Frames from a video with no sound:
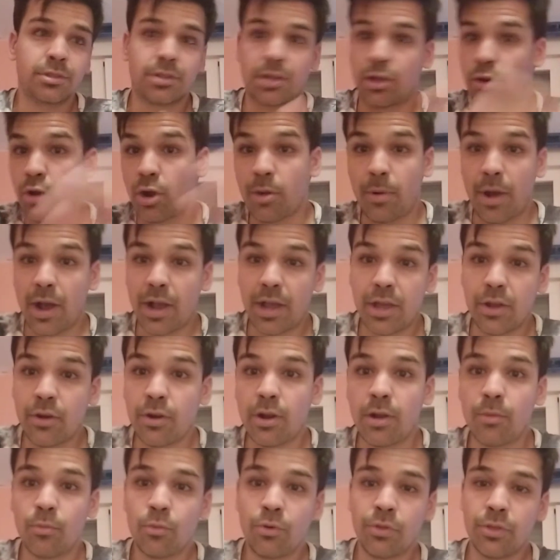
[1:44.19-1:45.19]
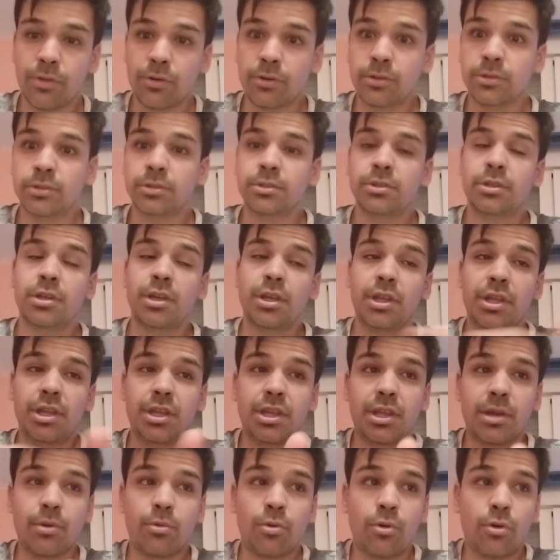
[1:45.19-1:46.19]
que es lo que más quiero en el mundo,
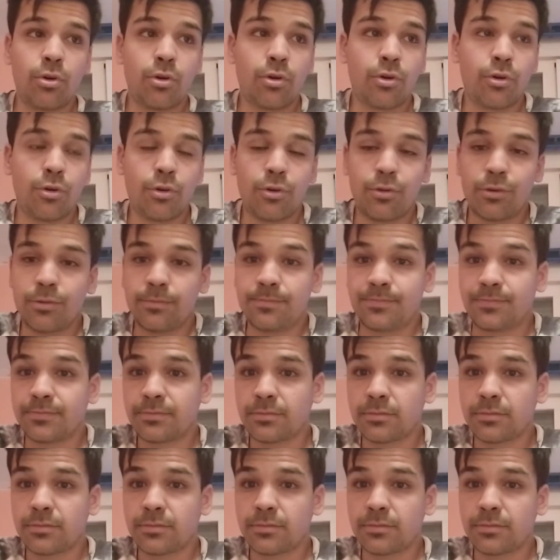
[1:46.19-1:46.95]
y llevo